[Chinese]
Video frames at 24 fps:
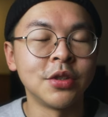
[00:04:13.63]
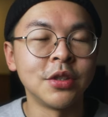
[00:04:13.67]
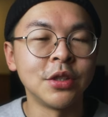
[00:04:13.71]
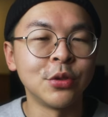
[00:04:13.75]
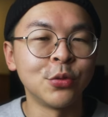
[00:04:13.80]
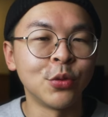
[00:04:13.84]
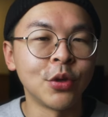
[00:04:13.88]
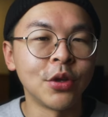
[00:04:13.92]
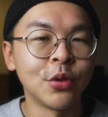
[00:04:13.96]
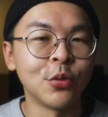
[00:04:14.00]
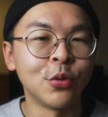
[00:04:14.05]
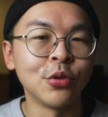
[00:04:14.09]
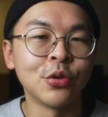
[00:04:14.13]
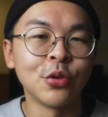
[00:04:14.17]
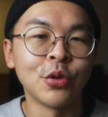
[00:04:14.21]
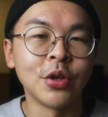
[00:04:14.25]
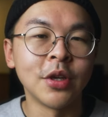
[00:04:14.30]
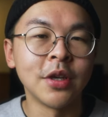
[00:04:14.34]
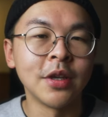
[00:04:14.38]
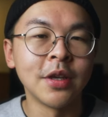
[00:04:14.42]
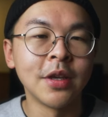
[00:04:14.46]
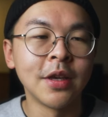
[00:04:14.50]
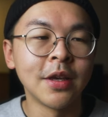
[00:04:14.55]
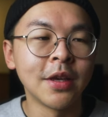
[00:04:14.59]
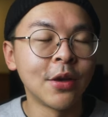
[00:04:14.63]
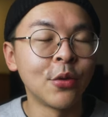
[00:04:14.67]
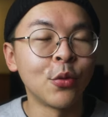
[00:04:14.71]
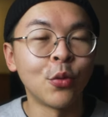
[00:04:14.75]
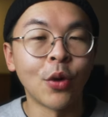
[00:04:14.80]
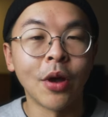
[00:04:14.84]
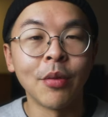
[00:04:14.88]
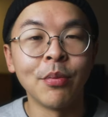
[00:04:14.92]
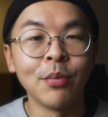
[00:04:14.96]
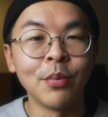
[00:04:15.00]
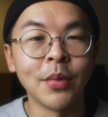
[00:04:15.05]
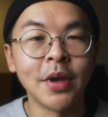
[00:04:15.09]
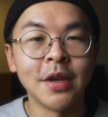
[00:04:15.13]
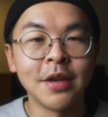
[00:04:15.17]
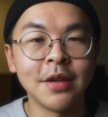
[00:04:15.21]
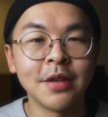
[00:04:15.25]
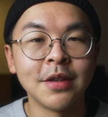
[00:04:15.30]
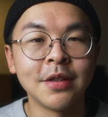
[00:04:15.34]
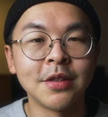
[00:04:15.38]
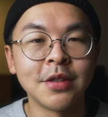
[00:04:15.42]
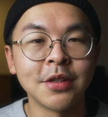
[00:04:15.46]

只因为我对完美